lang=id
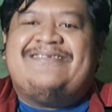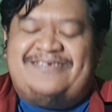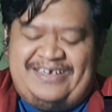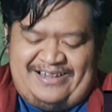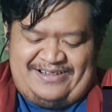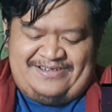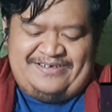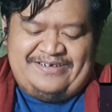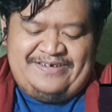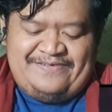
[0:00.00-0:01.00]
Gokil.
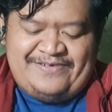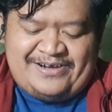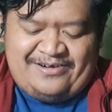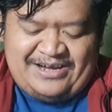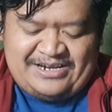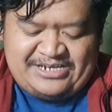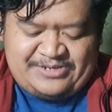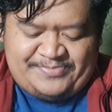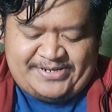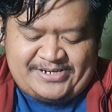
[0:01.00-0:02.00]
Virgo and the
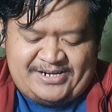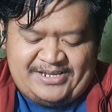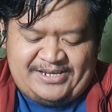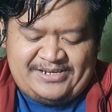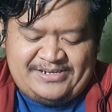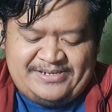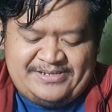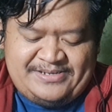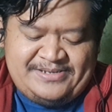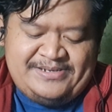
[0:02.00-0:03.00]
Sparkling.
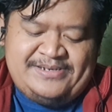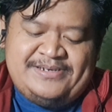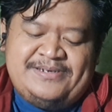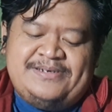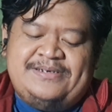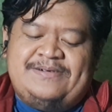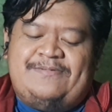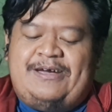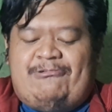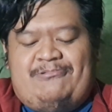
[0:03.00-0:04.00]

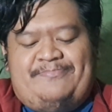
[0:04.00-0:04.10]
Wow.